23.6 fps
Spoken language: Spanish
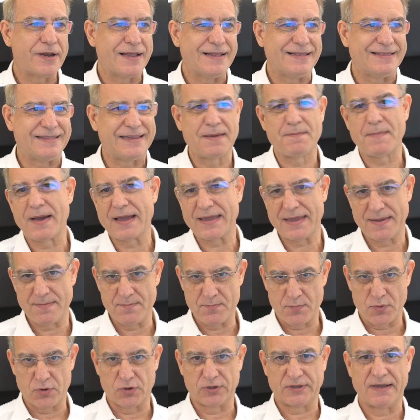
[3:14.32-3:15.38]
el tema que
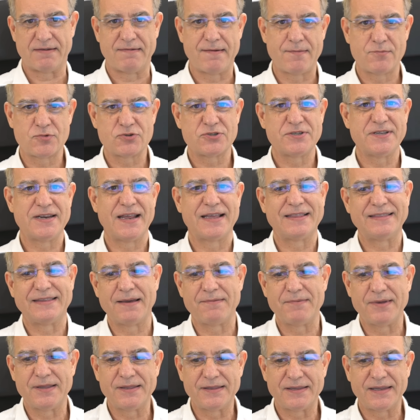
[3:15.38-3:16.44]
importa. Vamos
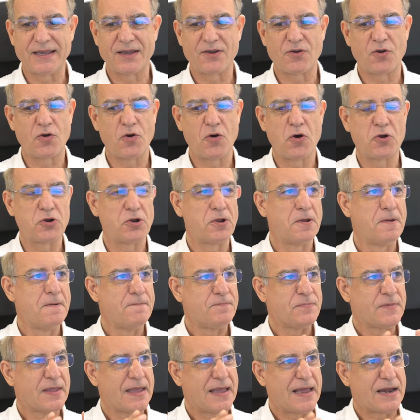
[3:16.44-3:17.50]
directamente con
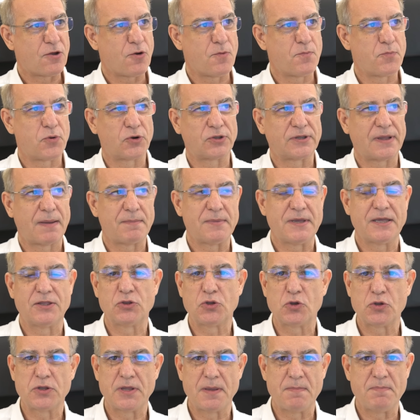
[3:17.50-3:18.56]
el
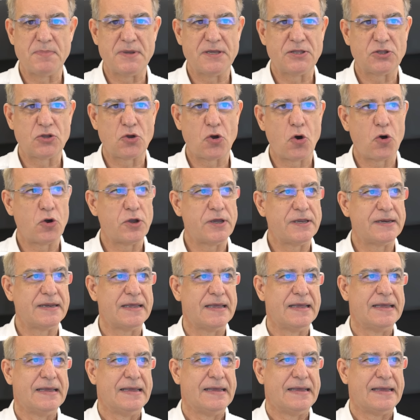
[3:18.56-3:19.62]
comportamiento de Bitcoin
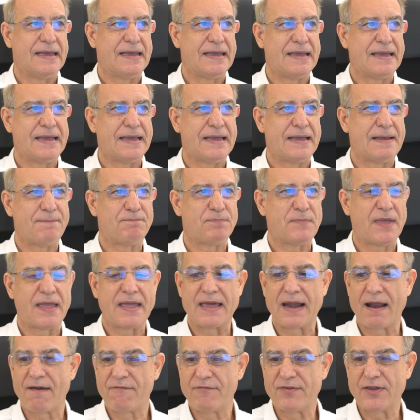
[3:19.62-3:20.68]
eh, en
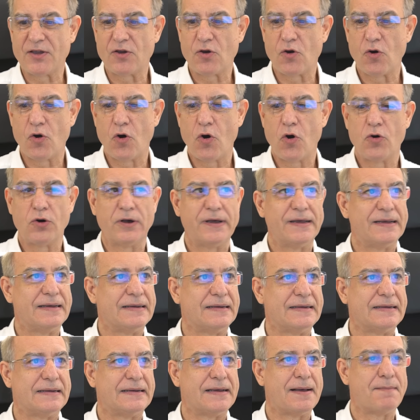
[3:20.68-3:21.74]
gráfico
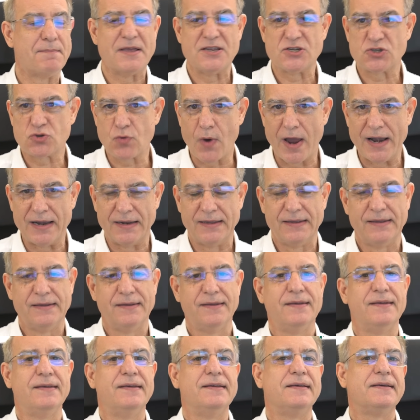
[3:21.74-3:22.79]
eh, mensual.
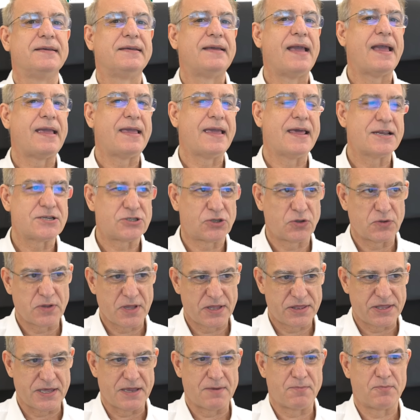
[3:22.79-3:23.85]
¿Qué quiere esto
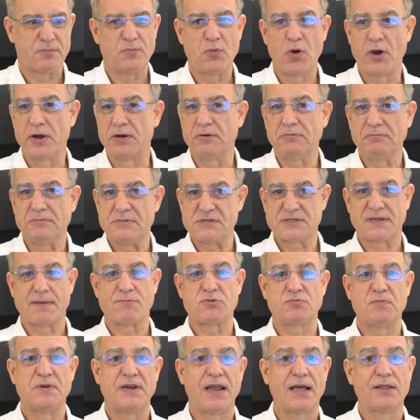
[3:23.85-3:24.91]
decir? Bueno,
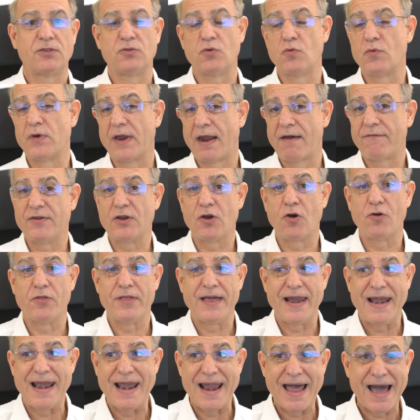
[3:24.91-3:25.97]
estamos mirando un gráfico
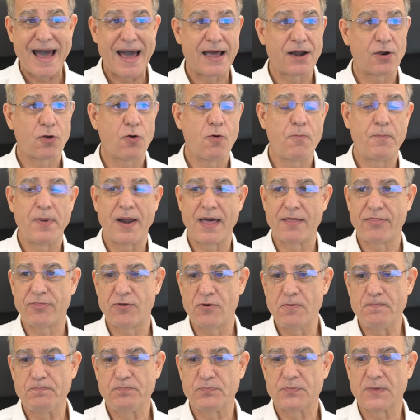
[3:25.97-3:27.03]
de largo
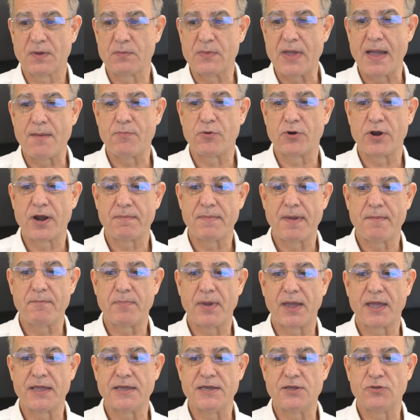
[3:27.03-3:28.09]
plazo. Voy a ponerme en
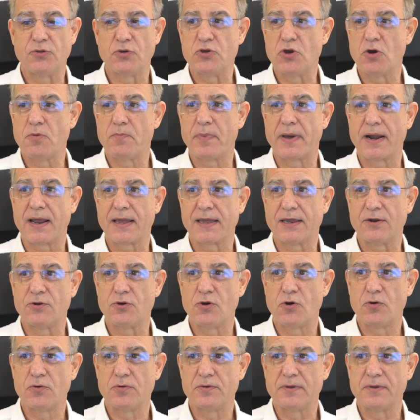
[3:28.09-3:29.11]
pequeñito yo para que no